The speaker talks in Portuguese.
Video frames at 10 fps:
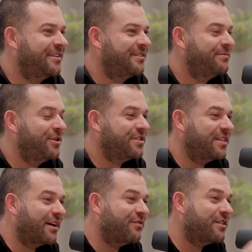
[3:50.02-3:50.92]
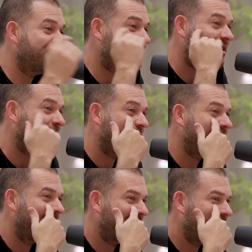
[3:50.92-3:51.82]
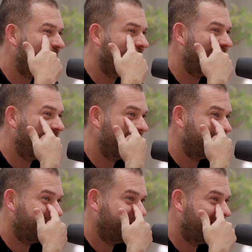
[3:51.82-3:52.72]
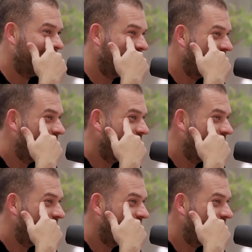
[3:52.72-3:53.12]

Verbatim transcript: Tá Meu, você tem que fazer um tratamento lá pra, eu, pra eu coisa aqui, ó. fazer uns